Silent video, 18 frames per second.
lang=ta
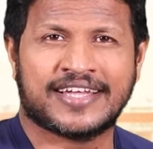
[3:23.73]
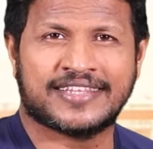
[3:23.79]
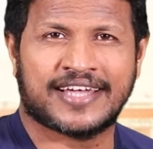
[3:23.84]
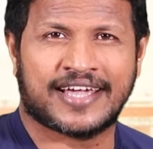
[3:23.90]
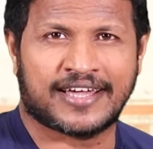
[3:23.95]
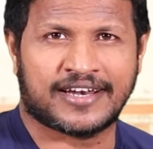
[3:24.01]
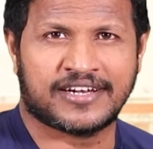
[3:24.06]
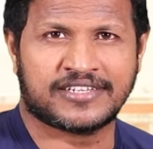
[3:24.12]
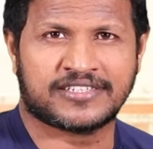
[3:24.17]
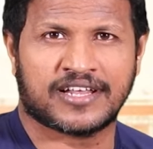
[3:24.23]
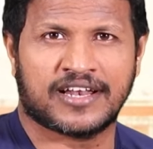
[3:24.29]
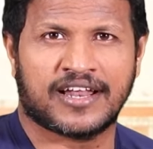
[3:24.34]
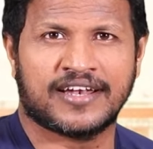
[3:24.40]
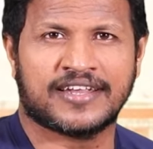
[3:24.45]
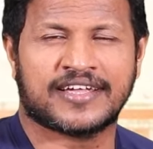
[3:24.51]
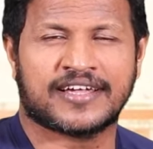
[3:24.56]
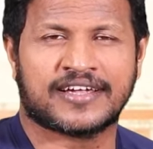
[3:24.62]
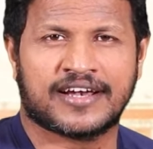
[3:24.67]
இந்த எரர்ஸ்
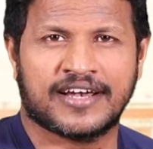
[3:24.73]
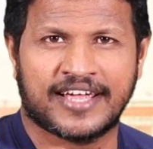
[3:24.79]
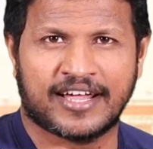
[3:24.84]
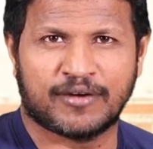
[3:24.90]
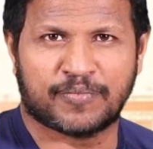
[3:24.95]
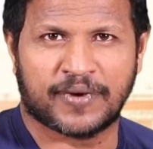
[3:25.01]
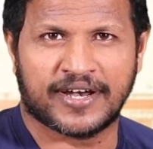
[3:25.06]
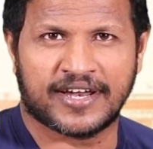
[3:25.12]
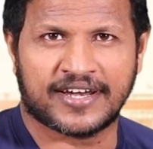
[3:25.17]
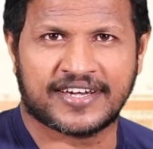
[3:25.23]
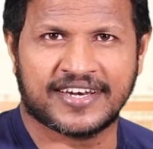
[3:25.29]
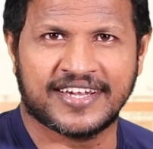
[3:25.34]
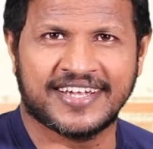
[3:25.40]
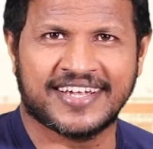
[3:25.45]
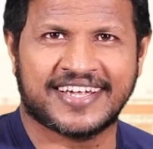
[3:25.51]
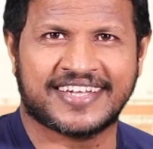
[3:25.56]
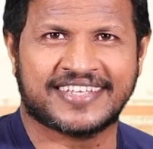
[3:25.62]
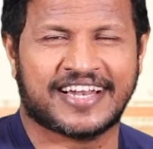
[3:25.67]
எல்லாம் நீங்கள் கிளியர் பண்ணிக்கிட்டு
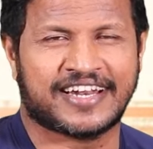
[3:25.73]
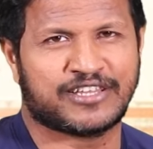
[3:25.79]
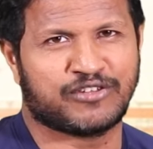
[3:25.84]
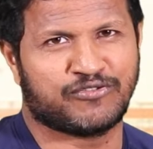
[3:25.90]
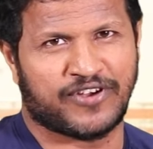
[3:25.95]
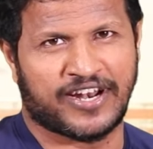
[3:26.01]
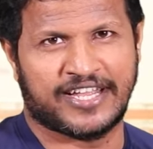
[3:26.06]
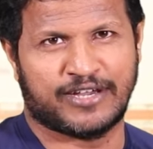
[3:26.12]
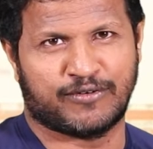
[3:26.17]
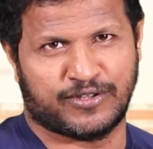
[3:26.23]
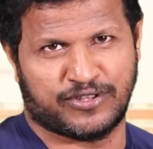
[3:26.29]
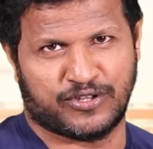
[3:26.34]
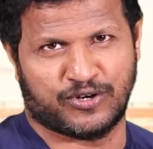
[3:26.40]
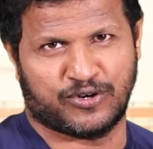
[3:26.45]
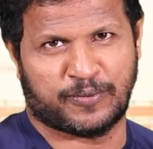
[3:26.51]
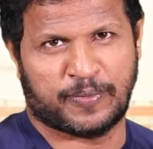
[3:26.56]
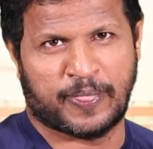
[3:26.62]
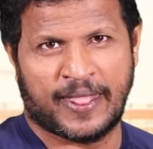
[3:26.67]
இதிலேருந்து வெளியே
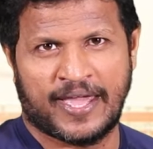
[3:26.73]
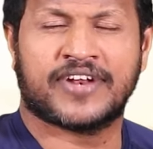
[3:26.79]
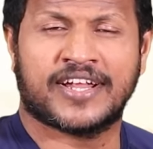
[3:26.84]
வந்துடணும்